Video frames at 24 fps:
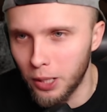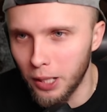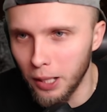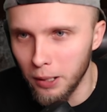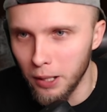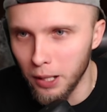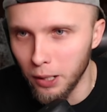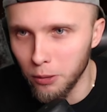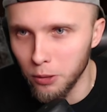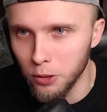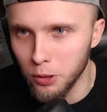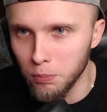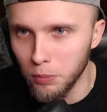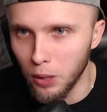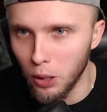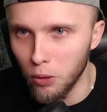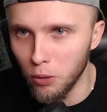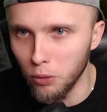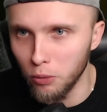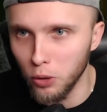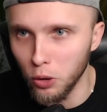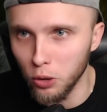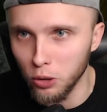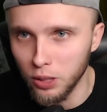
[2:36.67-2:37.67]
tutaj jakąś
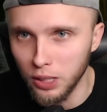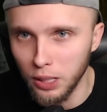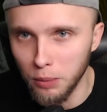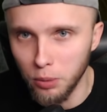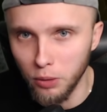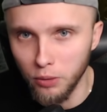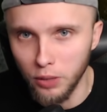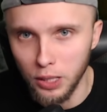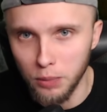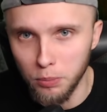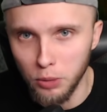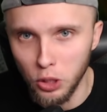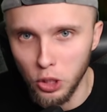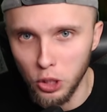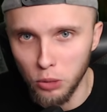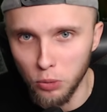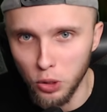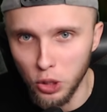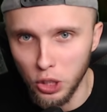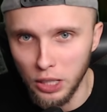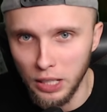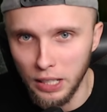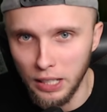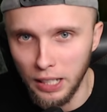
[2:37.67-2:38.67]
małą wioskę, powiedzmy gdzieś
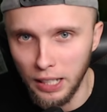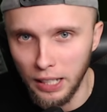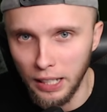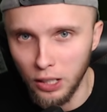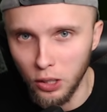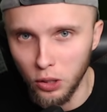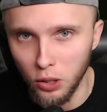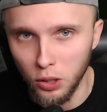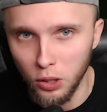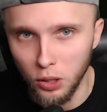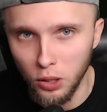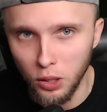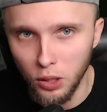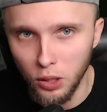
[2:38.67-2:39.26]
może niedaleko.